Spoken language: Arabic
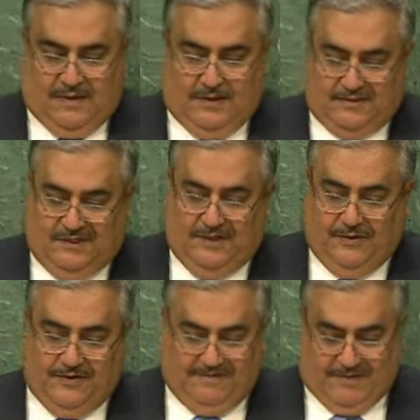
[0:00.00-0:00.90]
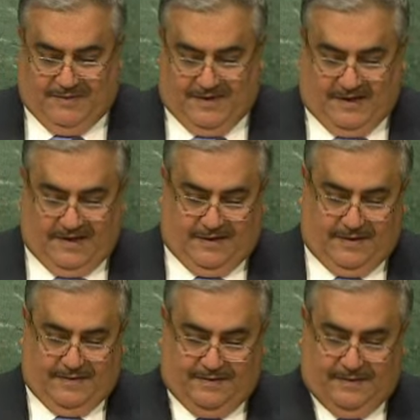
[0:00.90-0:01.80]
يسعدني في البداية
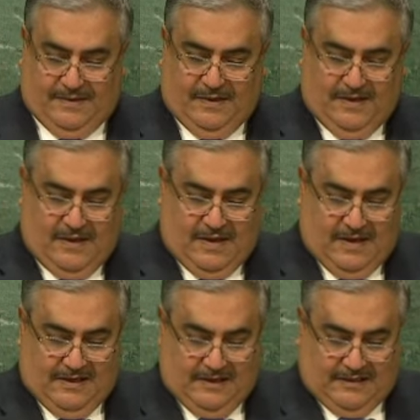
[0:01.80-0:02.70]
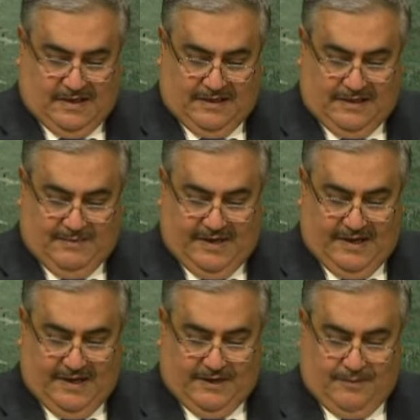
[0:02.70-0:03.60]
أن أتقدم
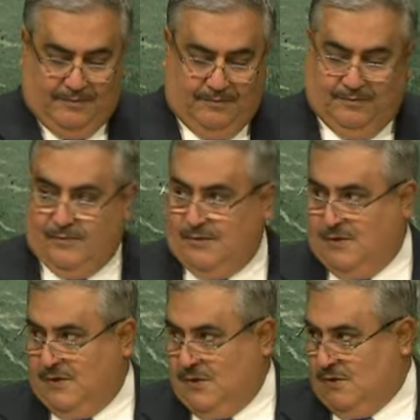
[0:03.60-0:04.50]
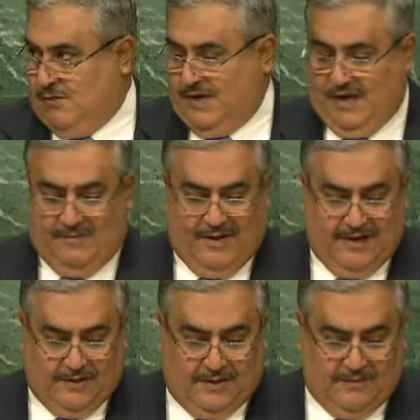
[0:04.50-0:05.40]
إليكم وإلى
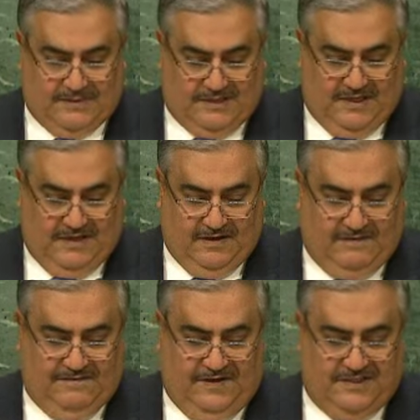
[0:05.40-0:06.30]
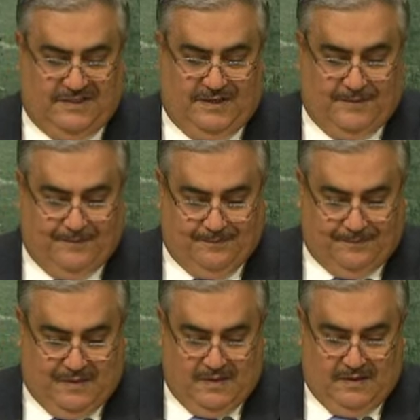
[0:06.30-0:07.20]
بلدكم الصديق فيجي
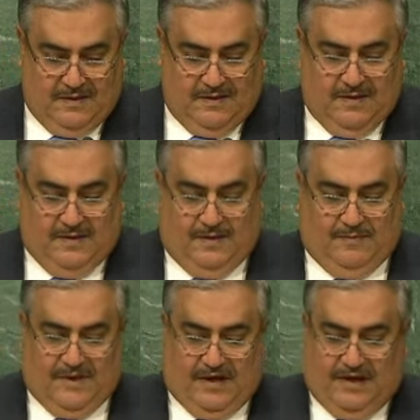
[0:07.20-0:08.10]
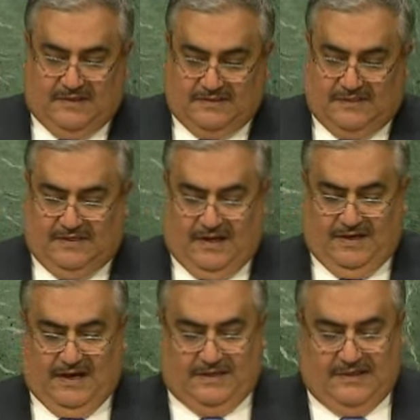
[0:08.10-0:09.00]
بخالص
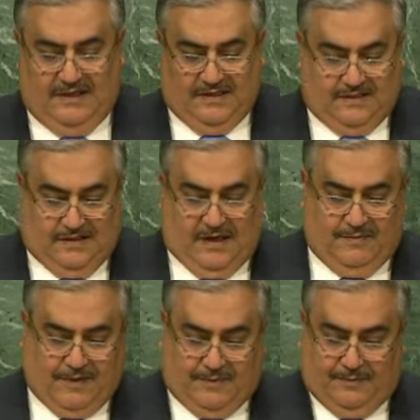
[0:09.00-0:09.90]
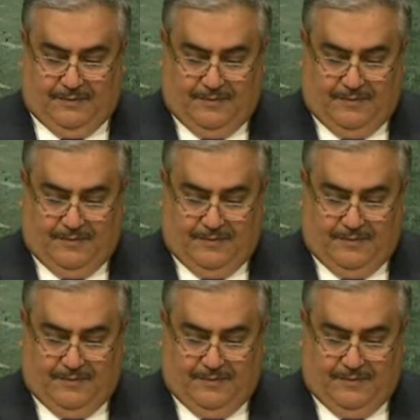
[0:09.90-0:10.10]
التهنئة لانتخابكم